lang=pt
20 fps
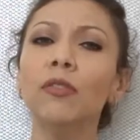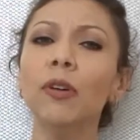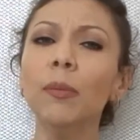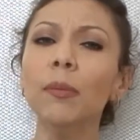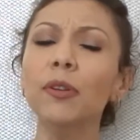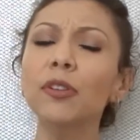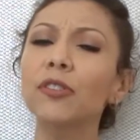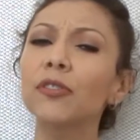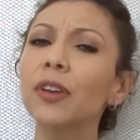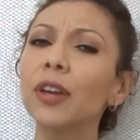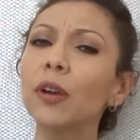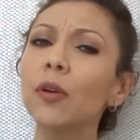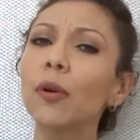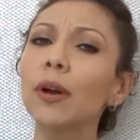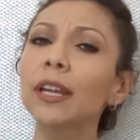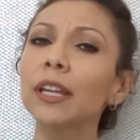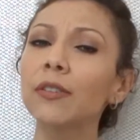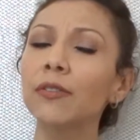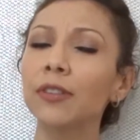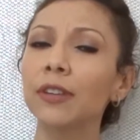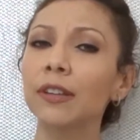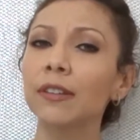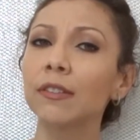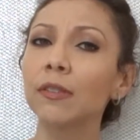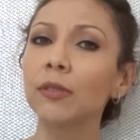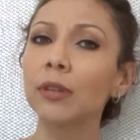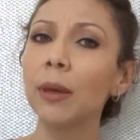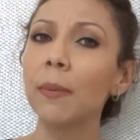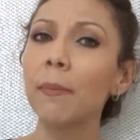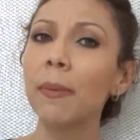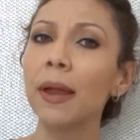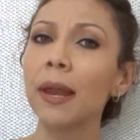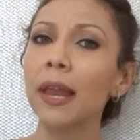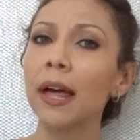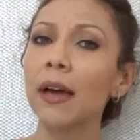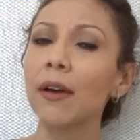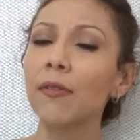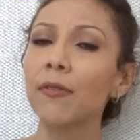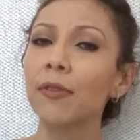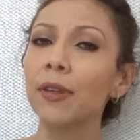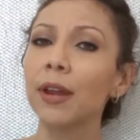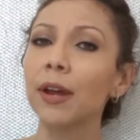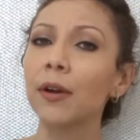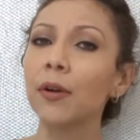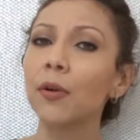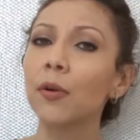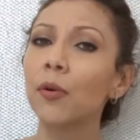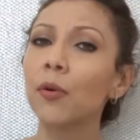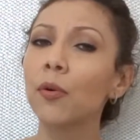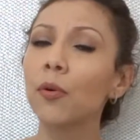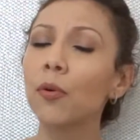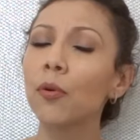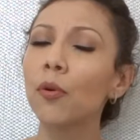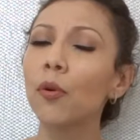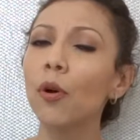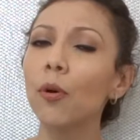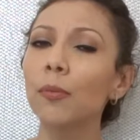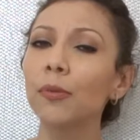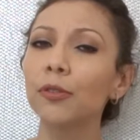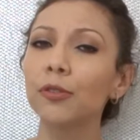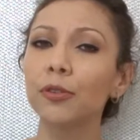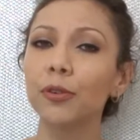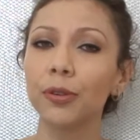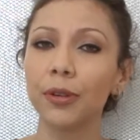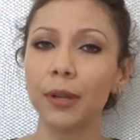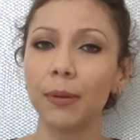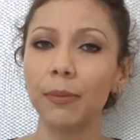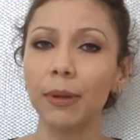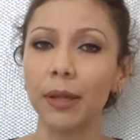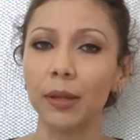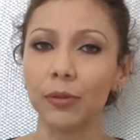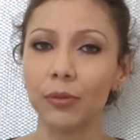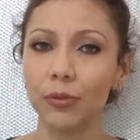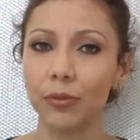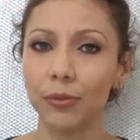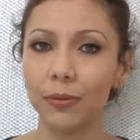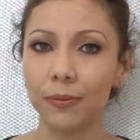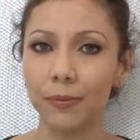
Vamos ver qual é a definição da palavra comissionamento?